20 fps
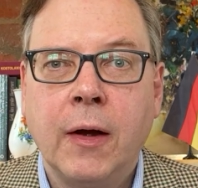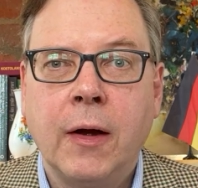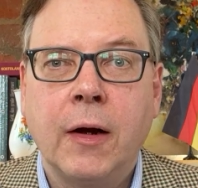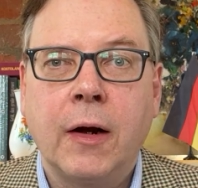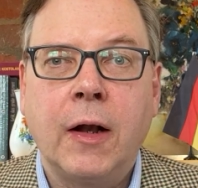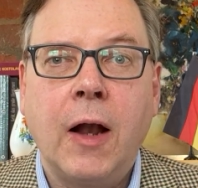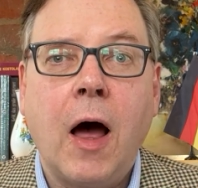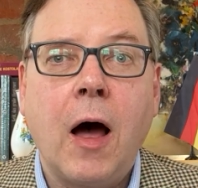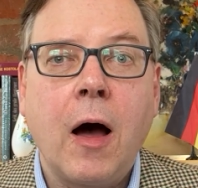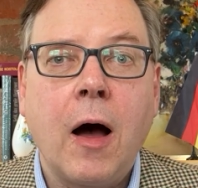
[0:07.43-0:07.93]

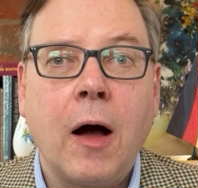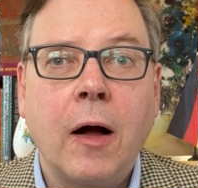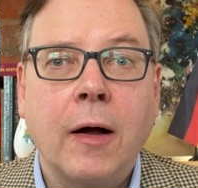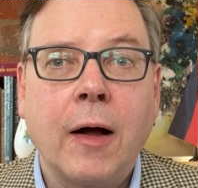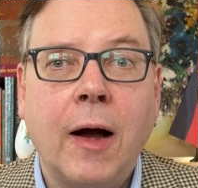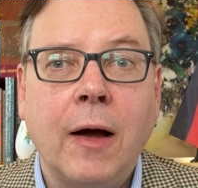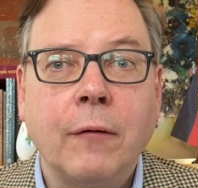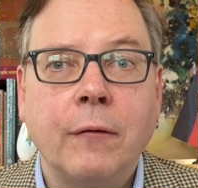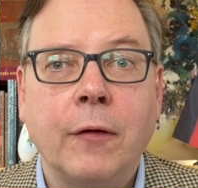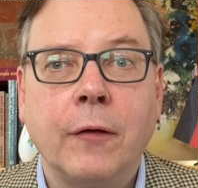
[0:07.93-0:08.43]
Clara
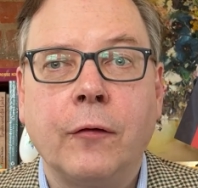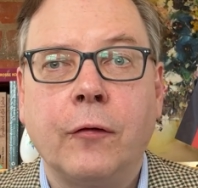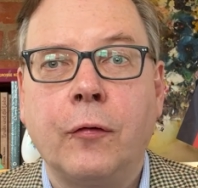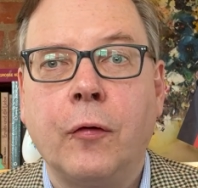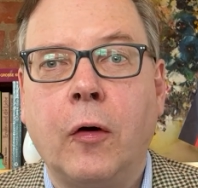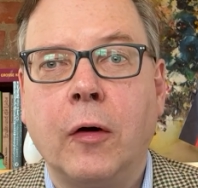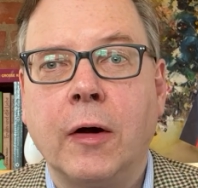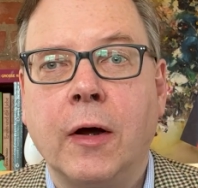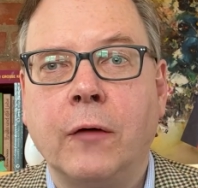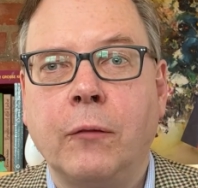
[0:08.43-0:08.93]
Geiwitz
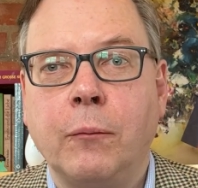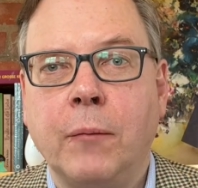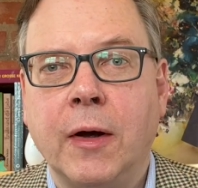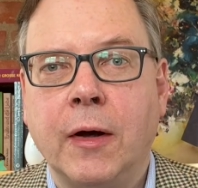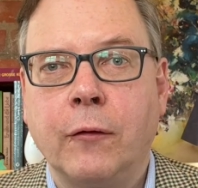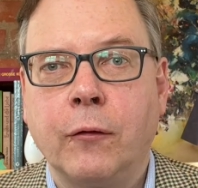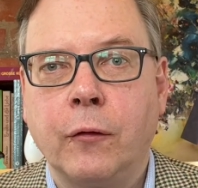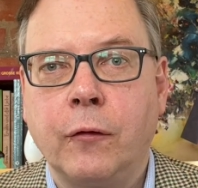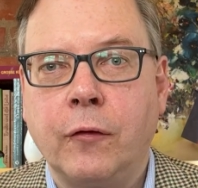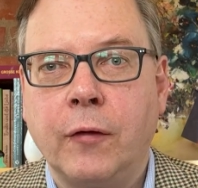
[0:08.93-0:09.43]
fordert
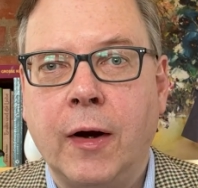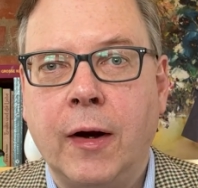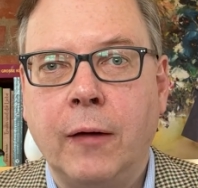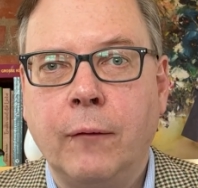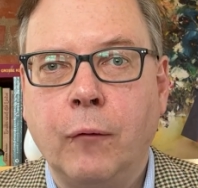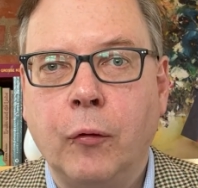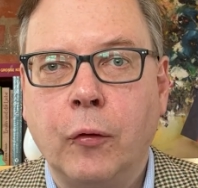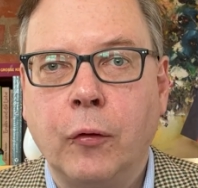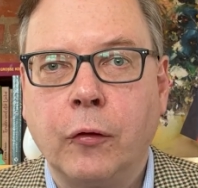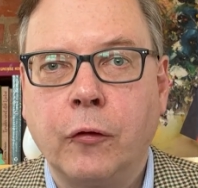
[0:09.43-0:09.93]
mehr sozialen
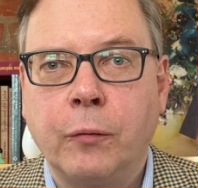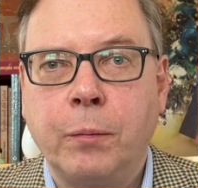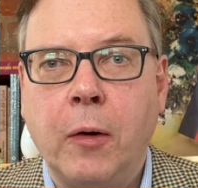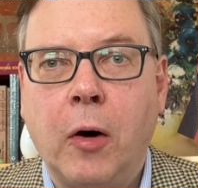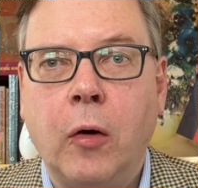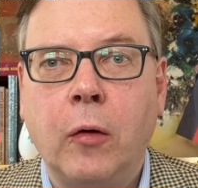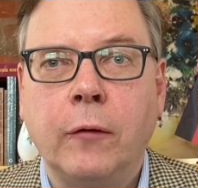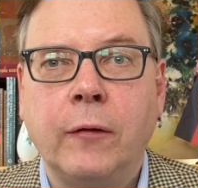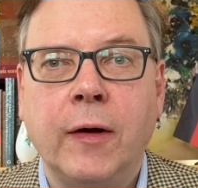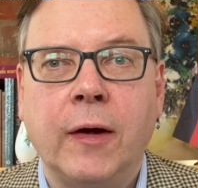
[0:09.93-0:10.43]

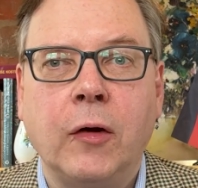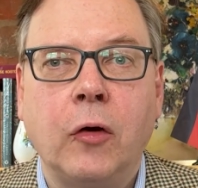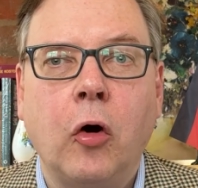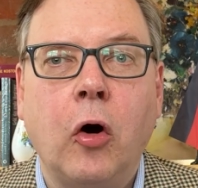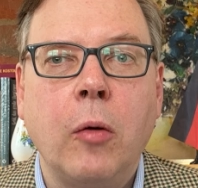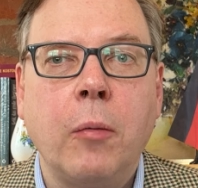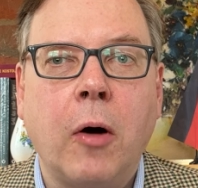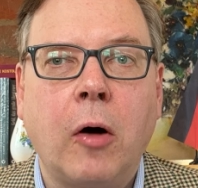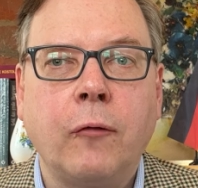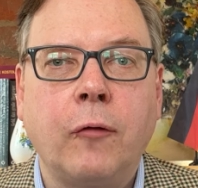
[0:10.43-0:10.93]
Wohnungsbau. Der
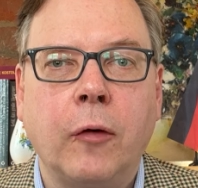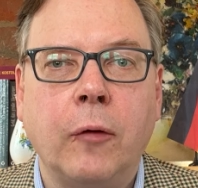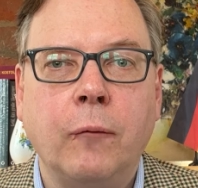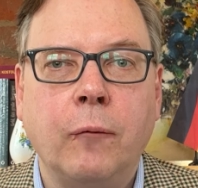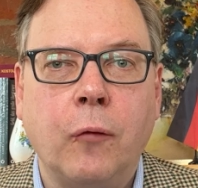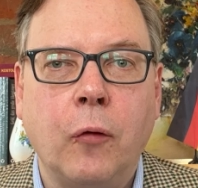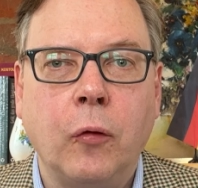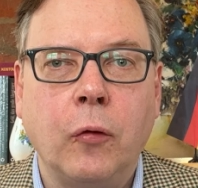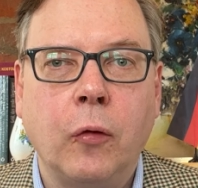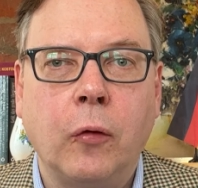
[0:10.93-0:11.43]
Neubau von
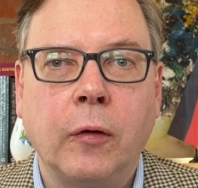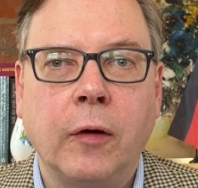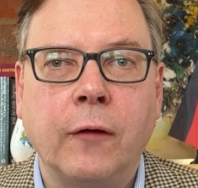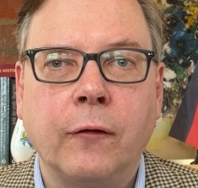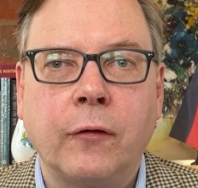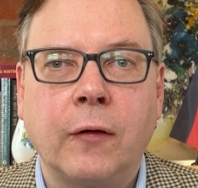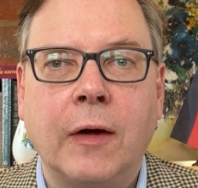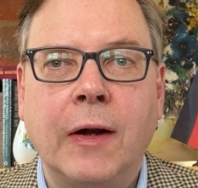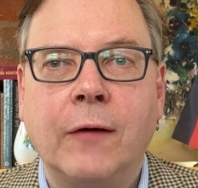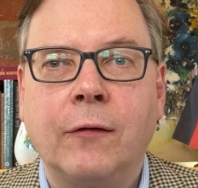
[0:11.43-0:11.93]
Wohnungen
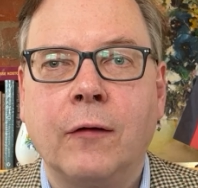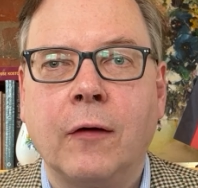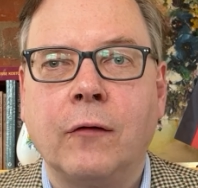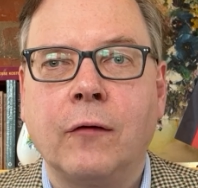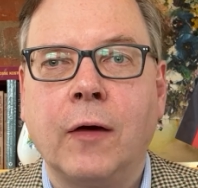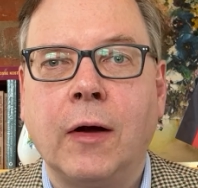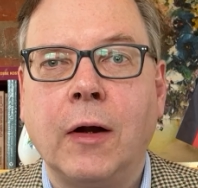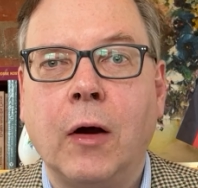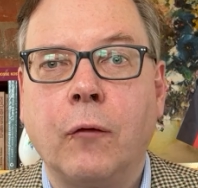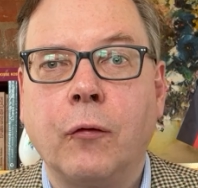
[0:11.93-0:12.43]
ist in letzter
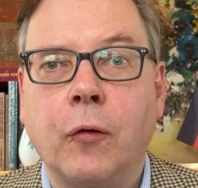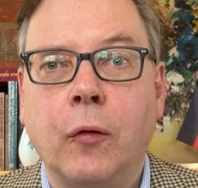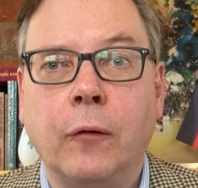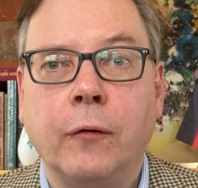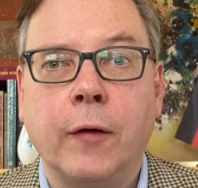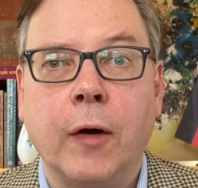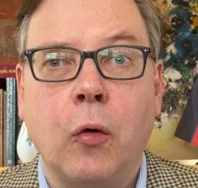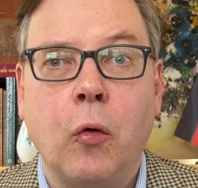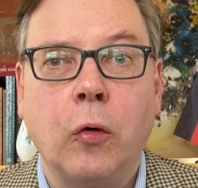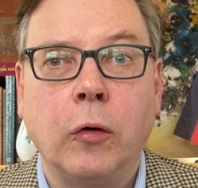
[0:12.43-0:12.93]
Zeit aufgrund
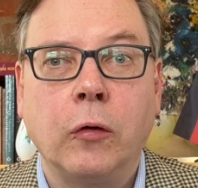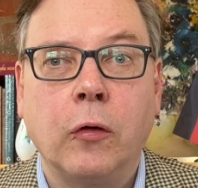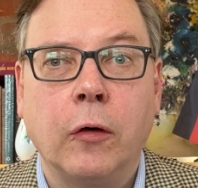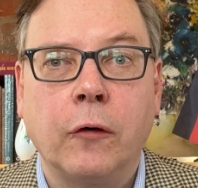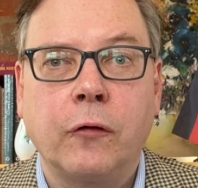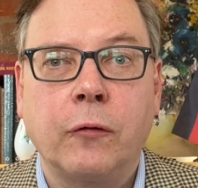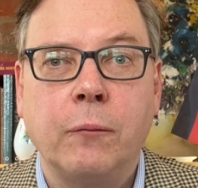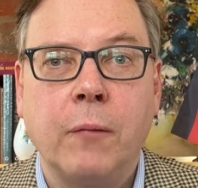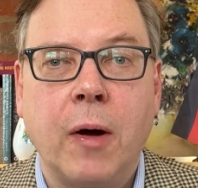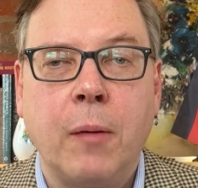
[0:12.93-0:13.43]
der hohen
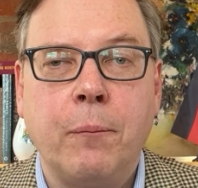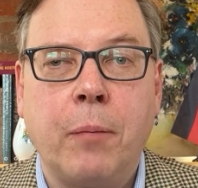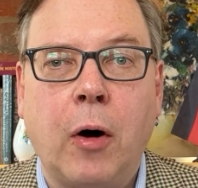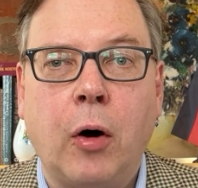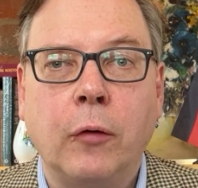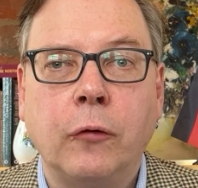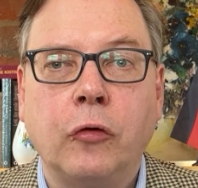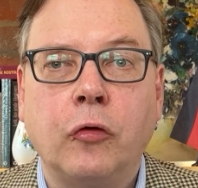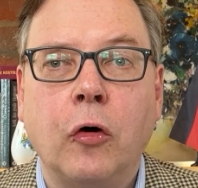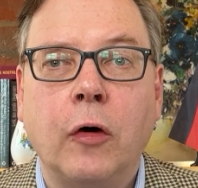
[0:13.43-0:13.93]
Kosten beim
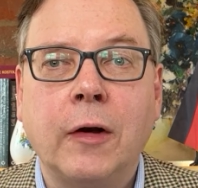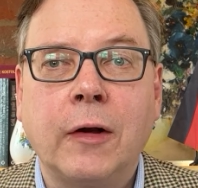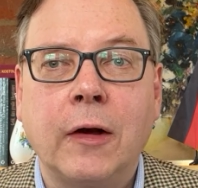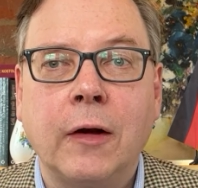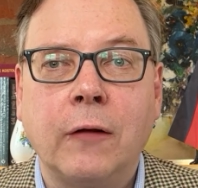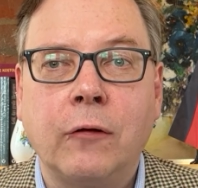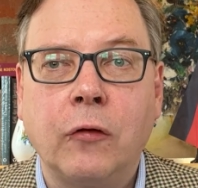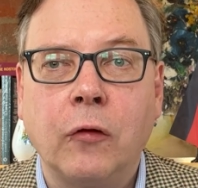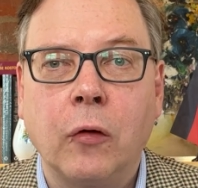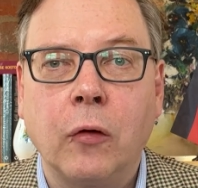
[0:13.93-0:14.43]
Bau
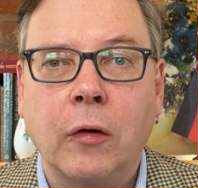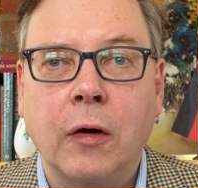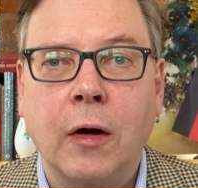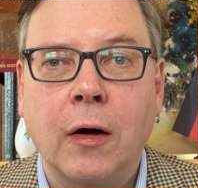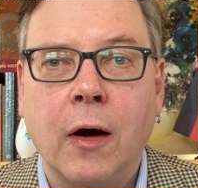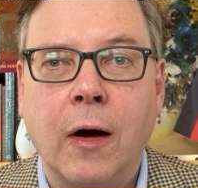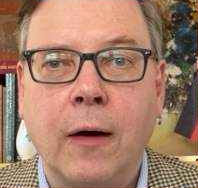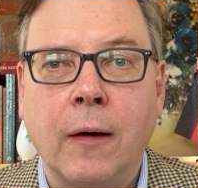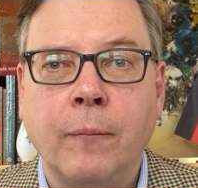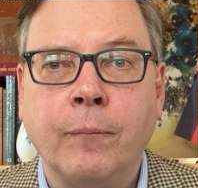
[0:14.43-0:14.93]
deutlich
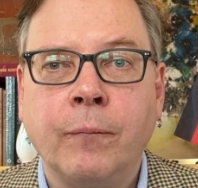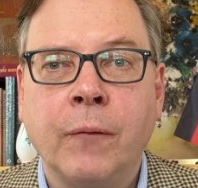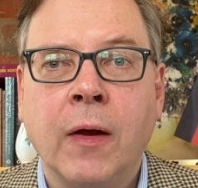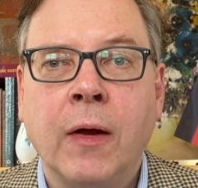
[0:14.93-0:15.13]
zurückgegangen.